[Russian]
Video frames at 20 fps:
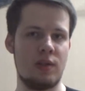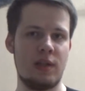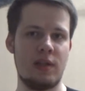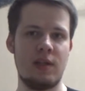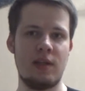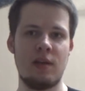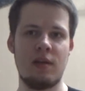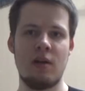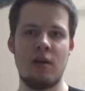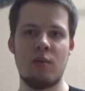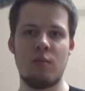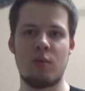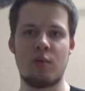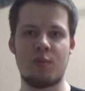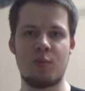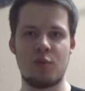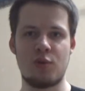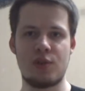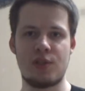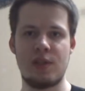Они
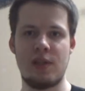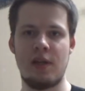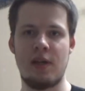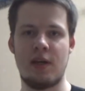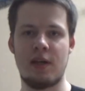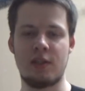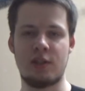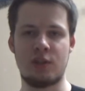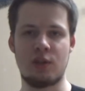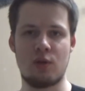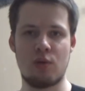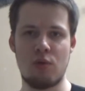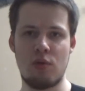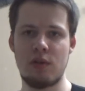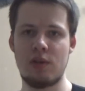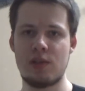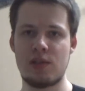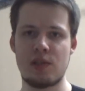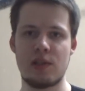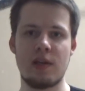пропустили от
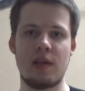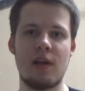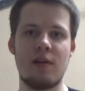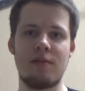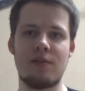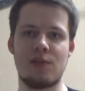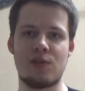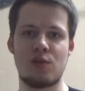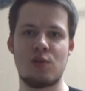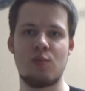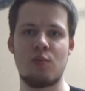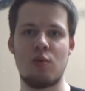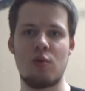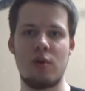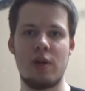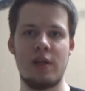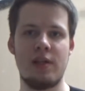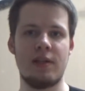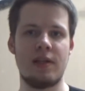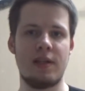Жироны, сыграв на своем
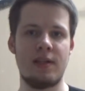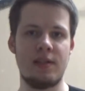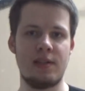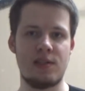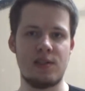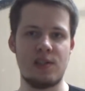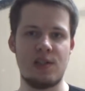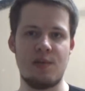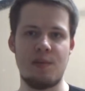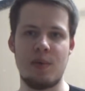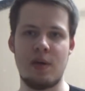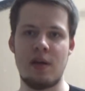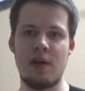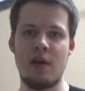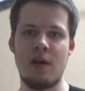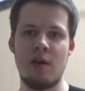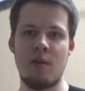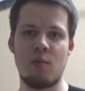поле 1-1 с ними.